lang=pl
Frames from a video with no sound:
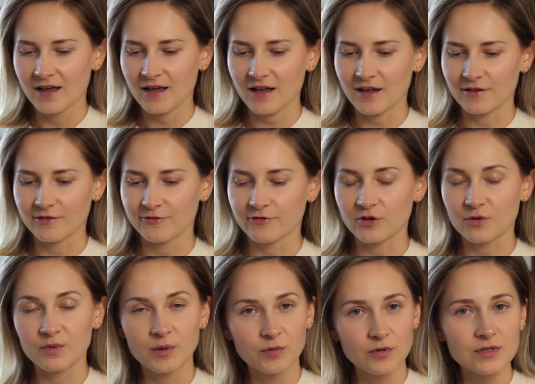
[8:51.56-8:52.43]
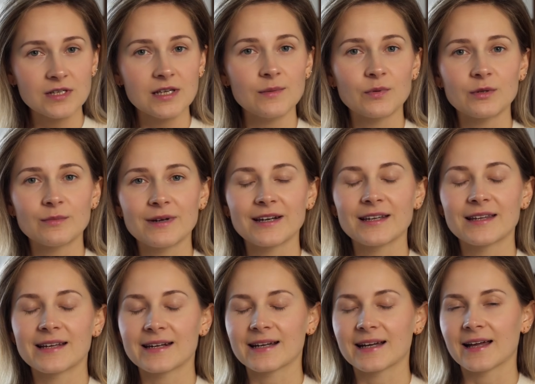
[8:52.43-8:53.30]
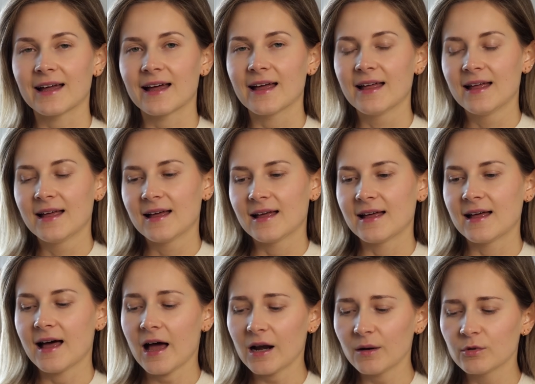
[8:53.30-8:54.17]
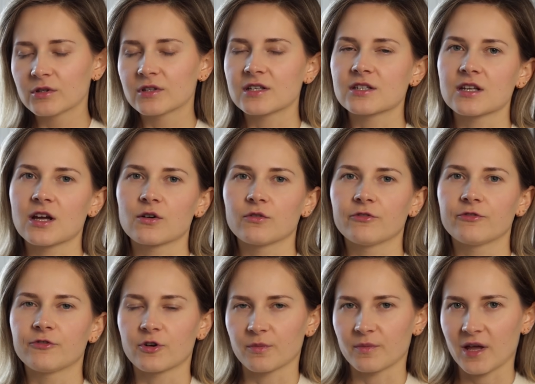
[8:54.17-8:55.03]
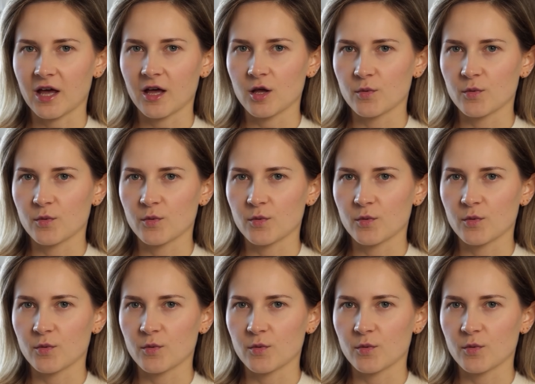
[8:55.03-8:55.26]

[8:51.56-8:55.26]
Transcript: e, w formie bluzki pod marynarkę albo też jako w formie